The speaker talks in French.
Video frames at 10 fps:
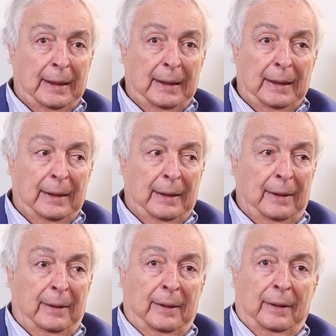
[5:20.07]
Et,
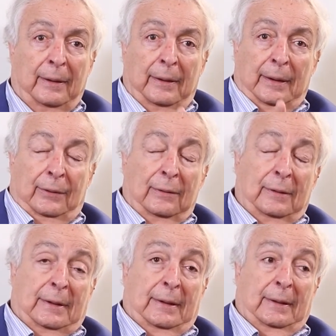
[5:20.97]
euh,
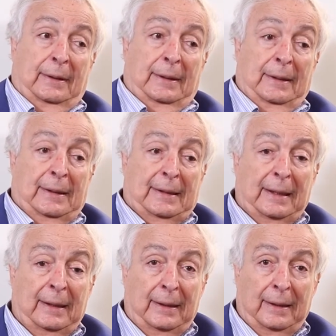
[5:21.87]
donc, euh,
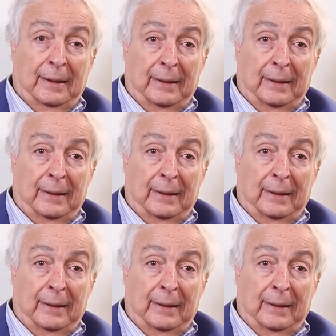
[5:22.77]
c'est